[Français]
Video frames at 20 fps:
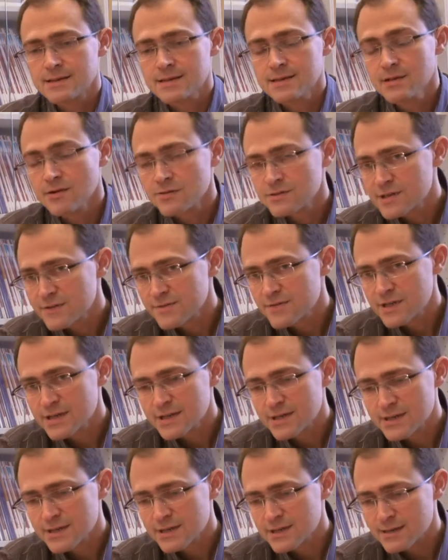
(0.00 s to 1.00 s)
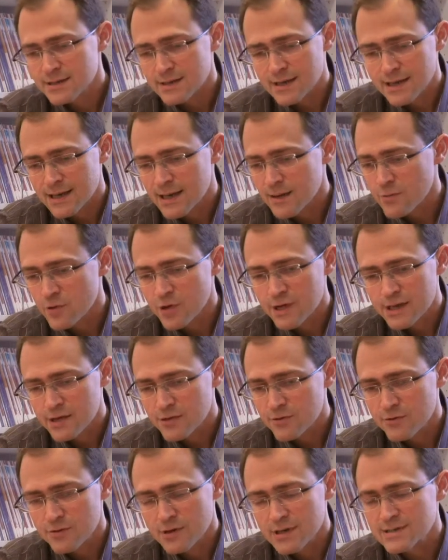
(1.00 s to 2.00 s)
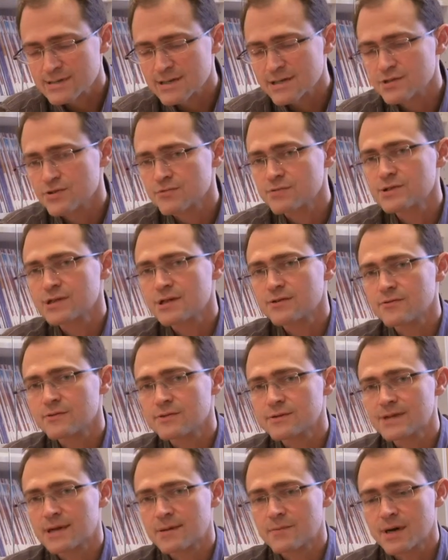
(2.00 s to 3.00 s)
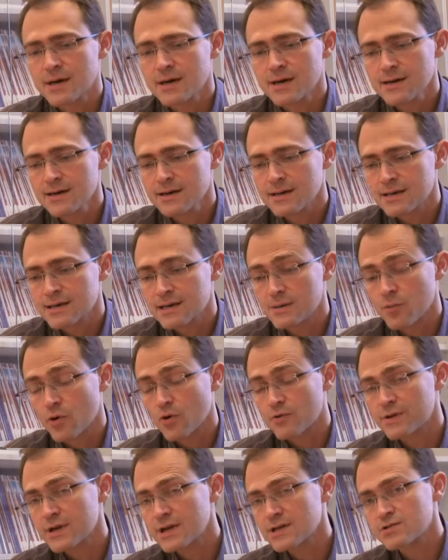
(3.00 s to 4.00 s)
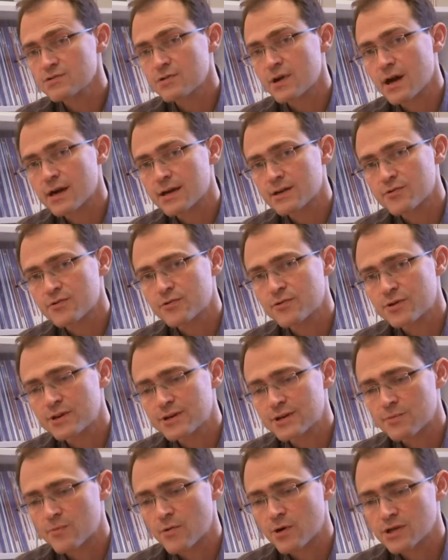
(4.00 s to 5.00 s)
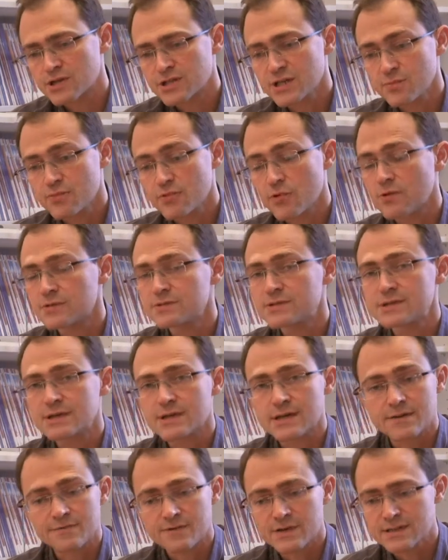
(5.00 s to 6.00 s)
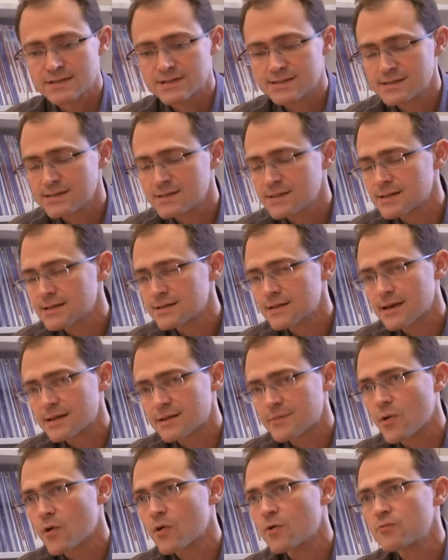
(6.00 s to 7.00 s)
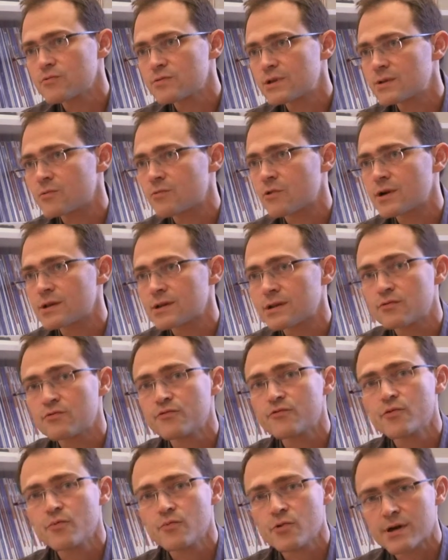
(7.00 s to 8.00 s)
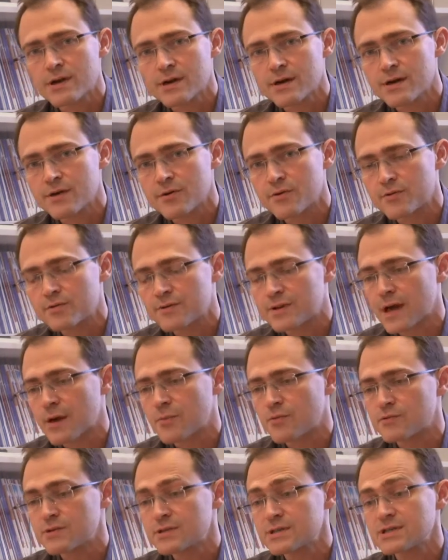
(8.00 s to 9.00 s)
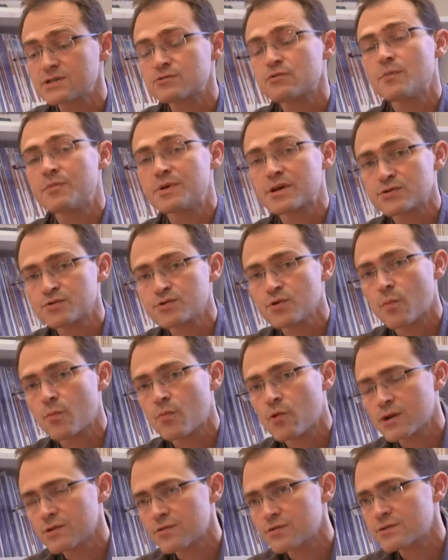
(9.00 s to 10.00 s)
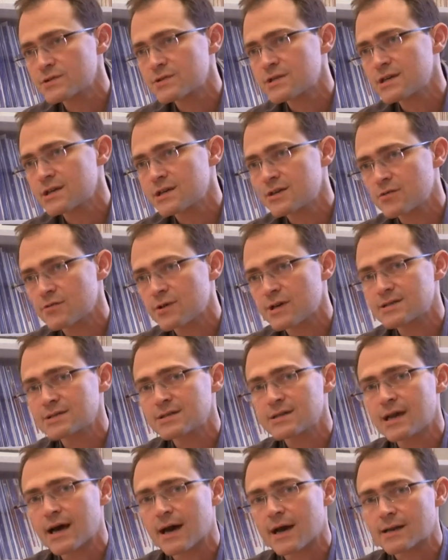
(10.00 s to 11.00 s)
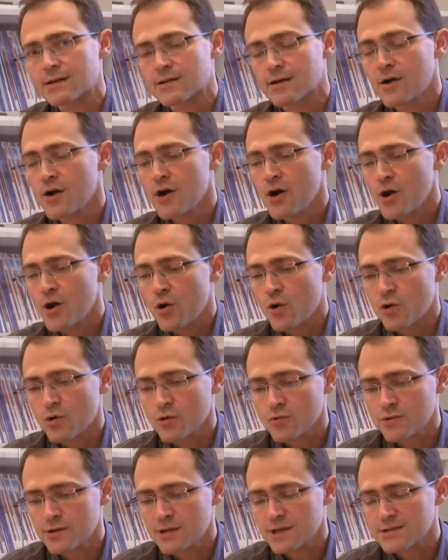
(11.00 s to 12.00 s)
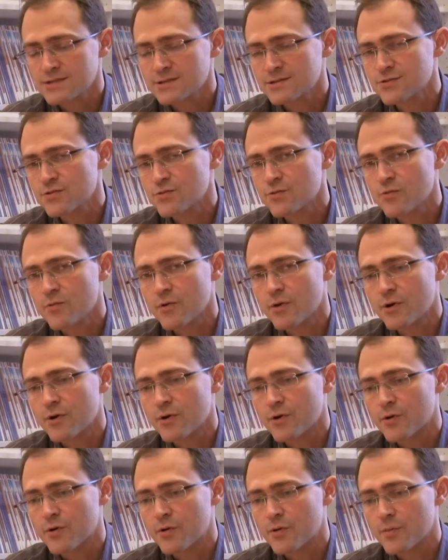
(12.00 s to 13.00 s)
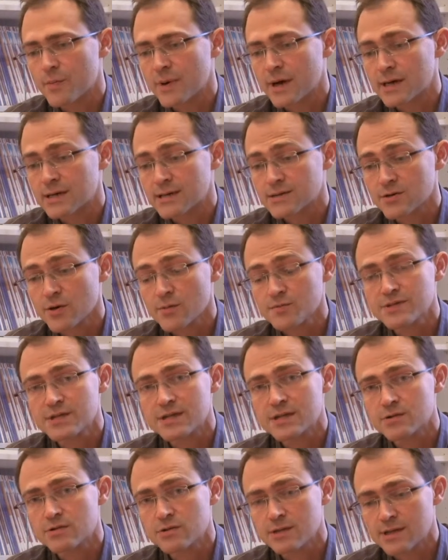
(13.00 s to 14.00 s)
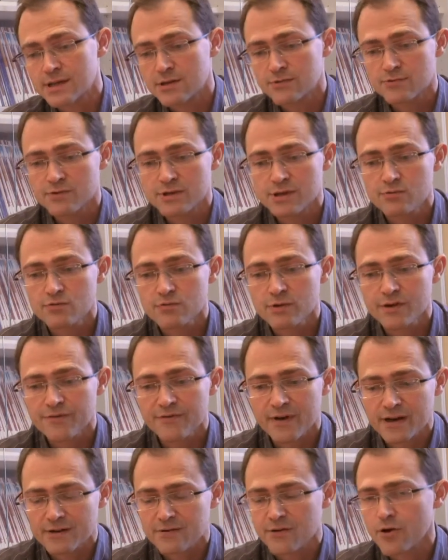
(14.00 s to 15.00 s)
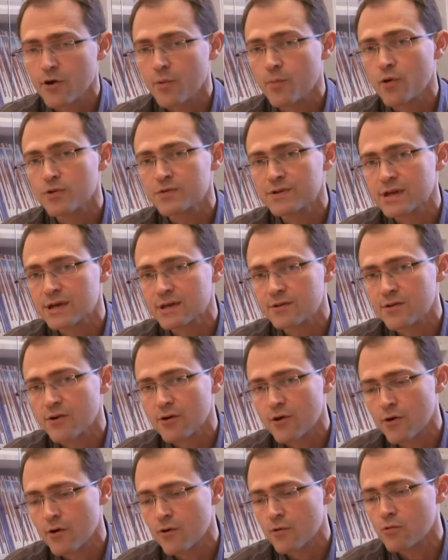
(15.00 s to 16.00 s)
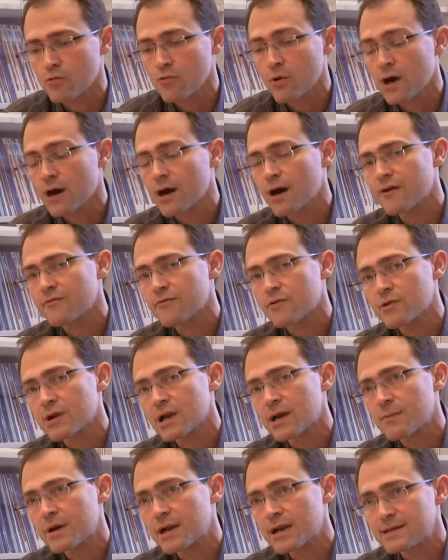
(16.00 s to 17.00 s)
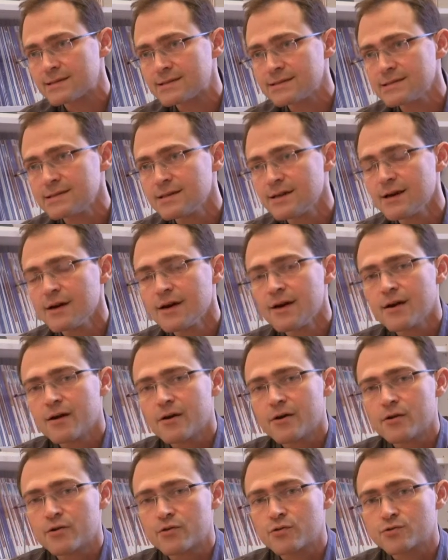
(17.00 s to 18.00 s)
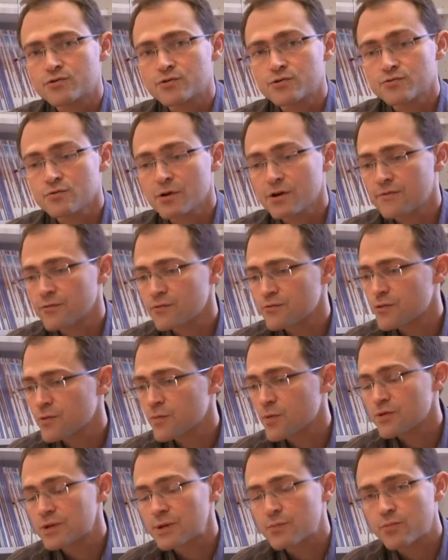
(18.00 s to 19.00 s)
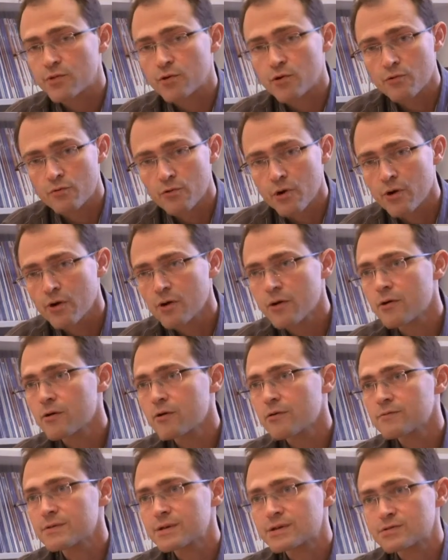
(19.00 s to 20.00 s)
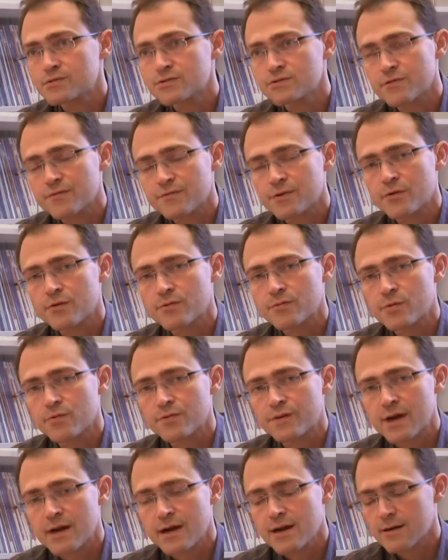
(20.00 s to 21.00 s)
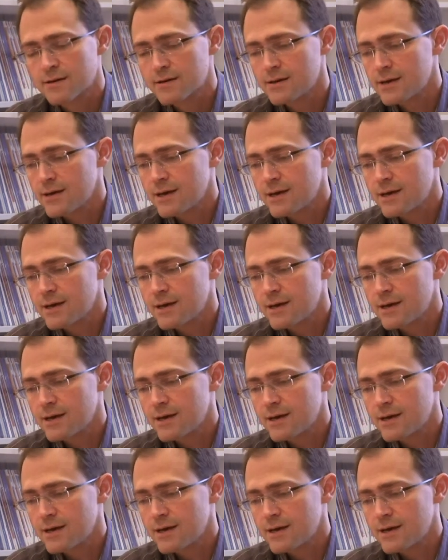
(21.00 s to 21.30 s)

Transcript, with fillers: identifier la molécule, les agents qu'il y a dans le tabac et qui protègent de la rectocolite hémorragique pour en dériver des idées de traitement ou des, nouveaux moyens euh, thérapeutiques qui soient bien sûr moins toxiques que la cigarette. L'autre question, euh, par exemple, c'est d'étudier tous les facteurs protecteurs ou aggravants de la maladie, euh, que ce soit éventuellement des polluants, des choses environnementales,